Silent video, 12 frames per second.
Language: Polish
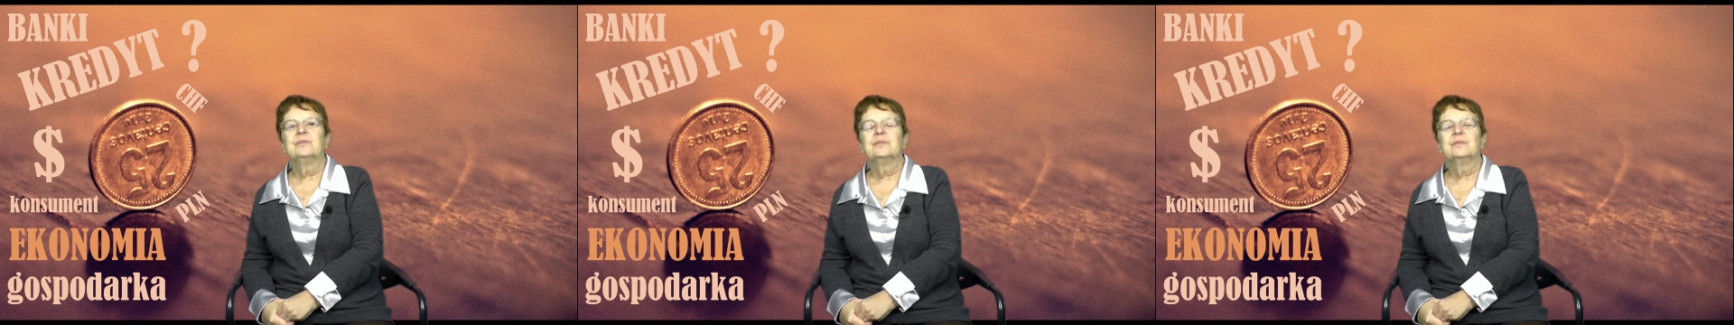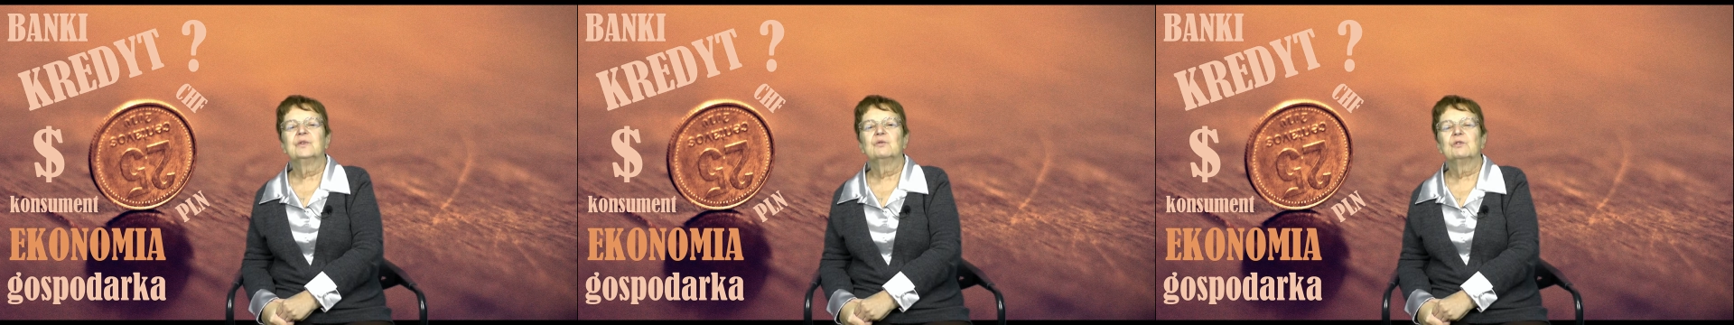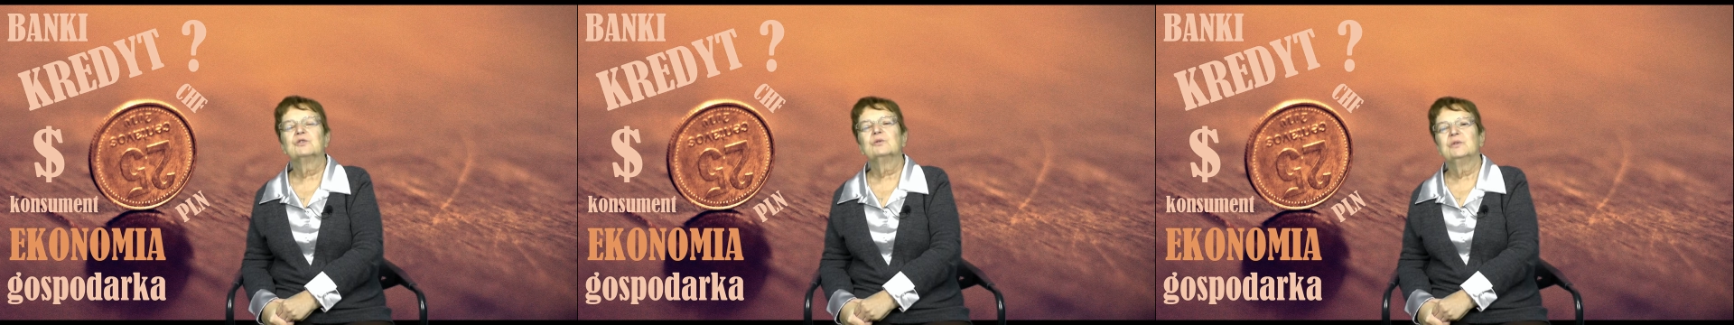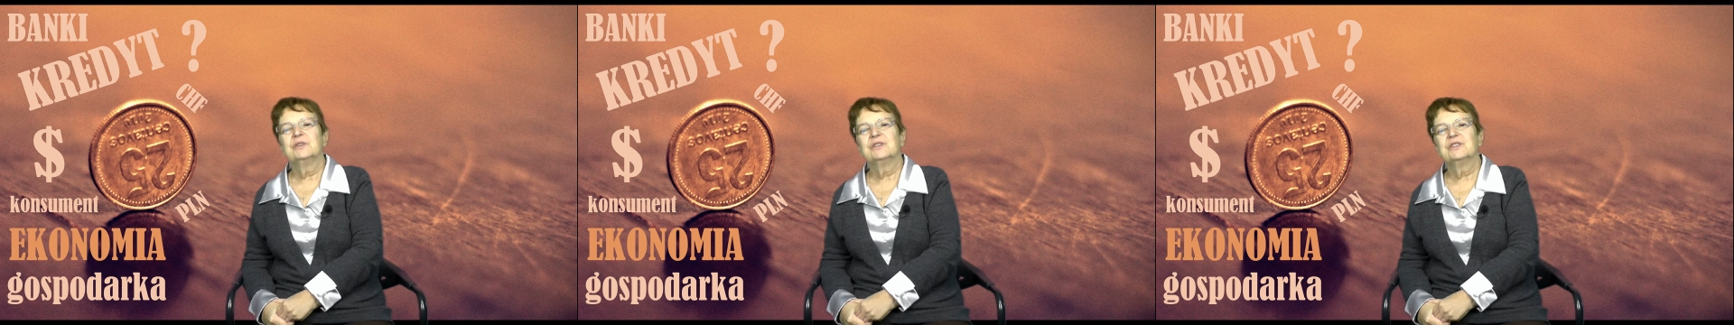Głos
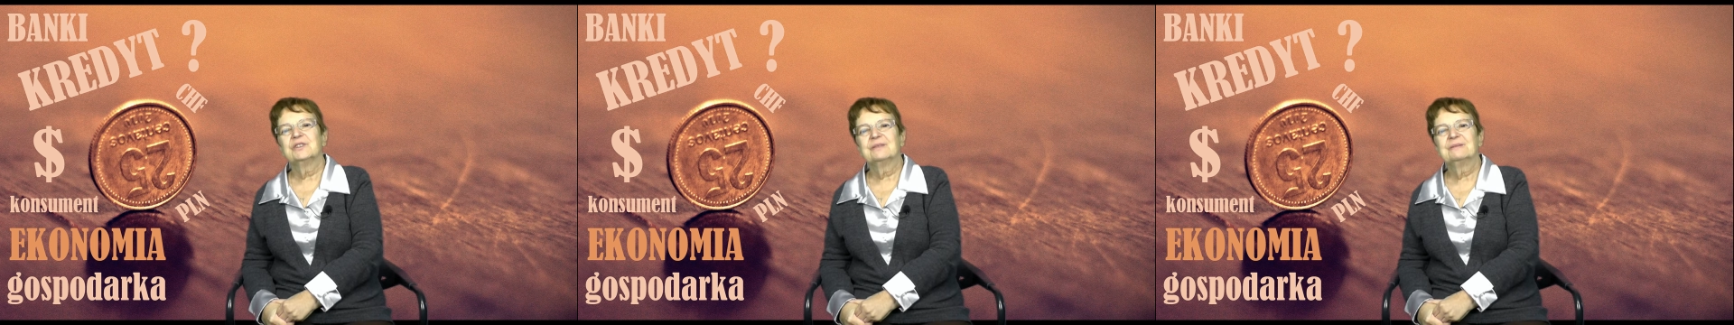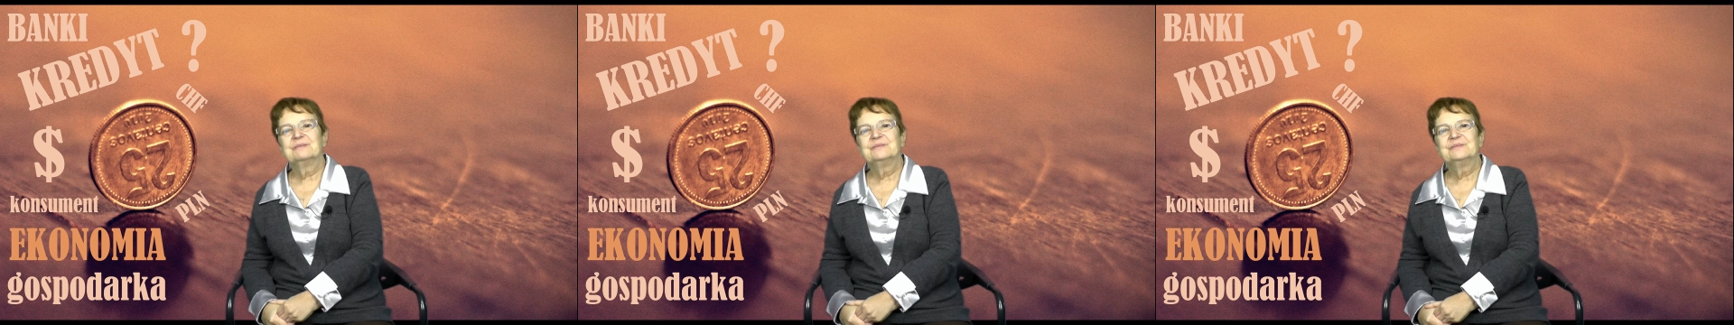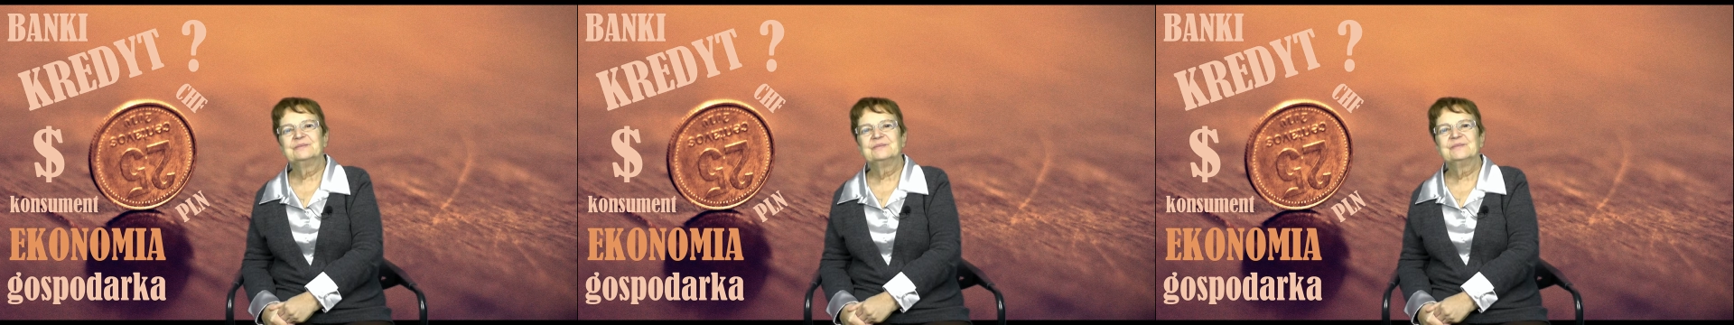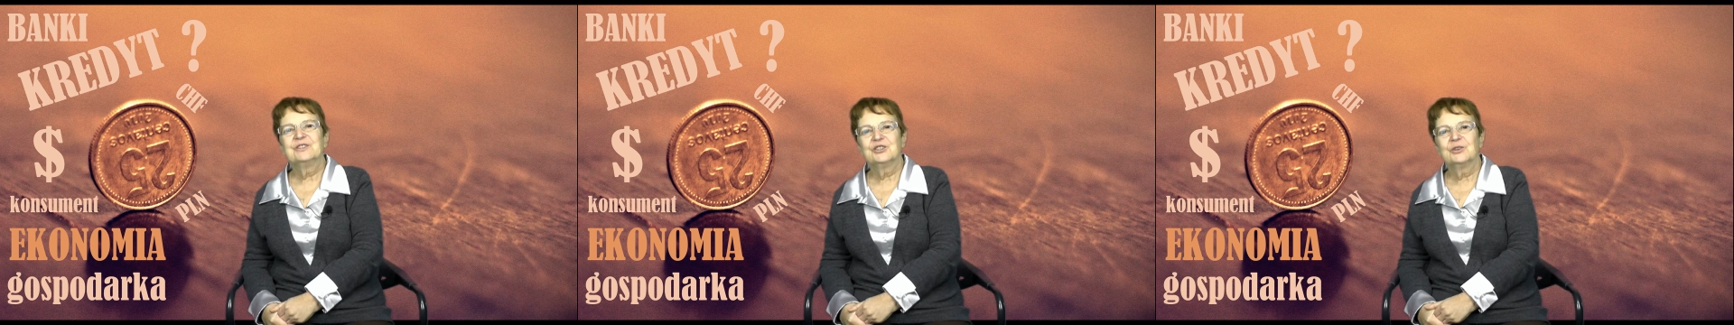Ulicy.
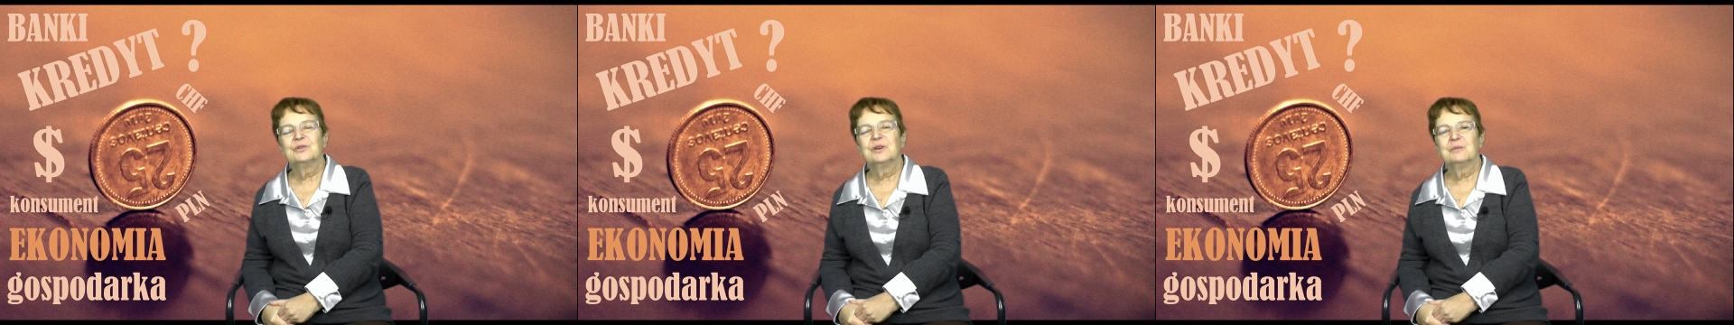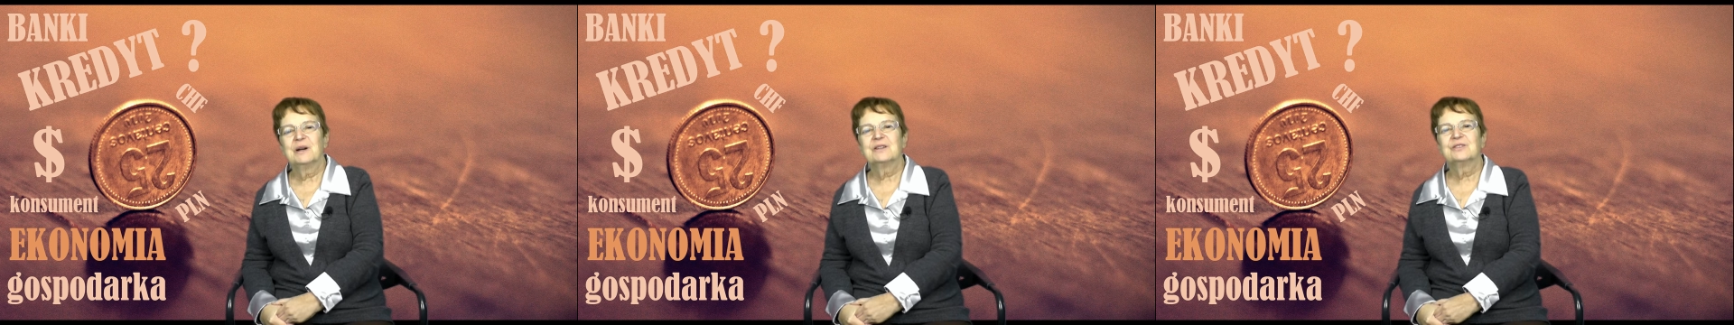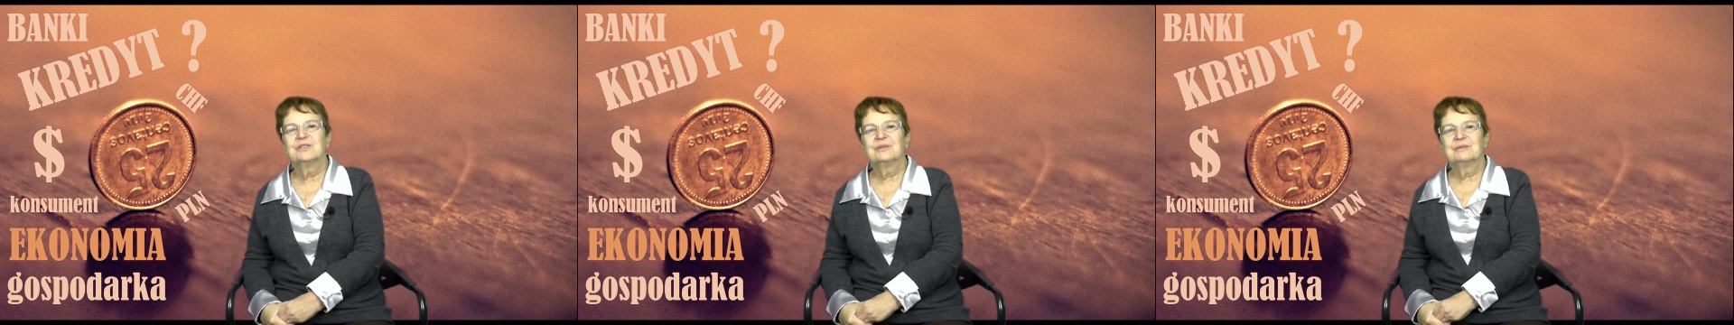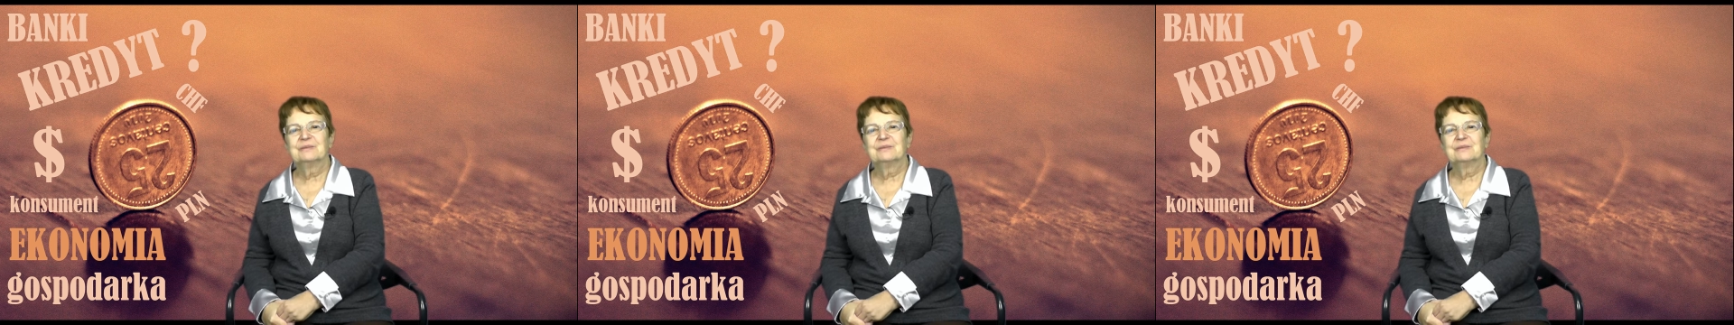Dziękuję bardzo.